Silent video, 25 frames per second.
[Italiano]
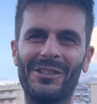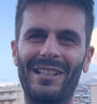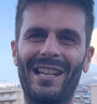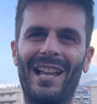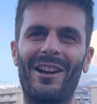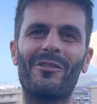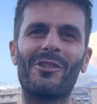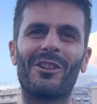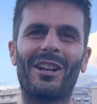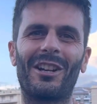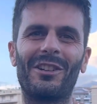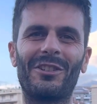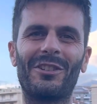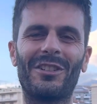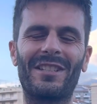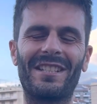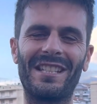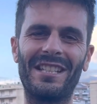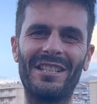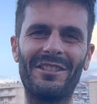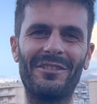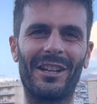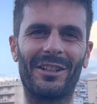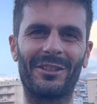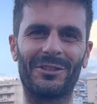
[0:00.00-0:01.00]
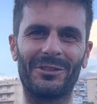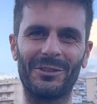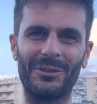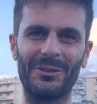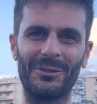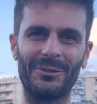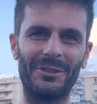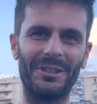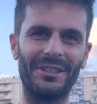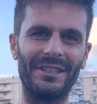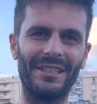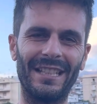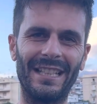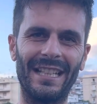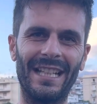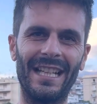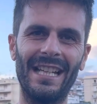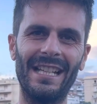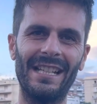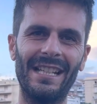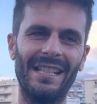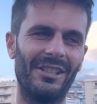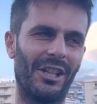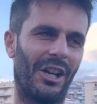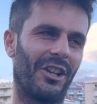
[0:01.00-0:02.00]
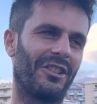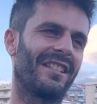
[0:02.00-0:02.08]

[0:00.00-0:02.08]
lavorano e si divertono quindi no,